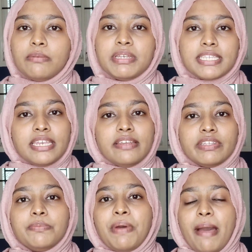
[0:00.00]
நம்ம
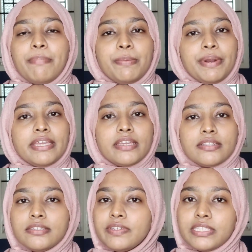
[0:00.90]
ஸ்கின்னை வந்து பேம்பர்
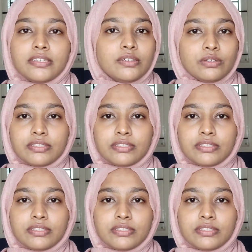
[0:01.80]
பண்ணிக்கிறது வந்து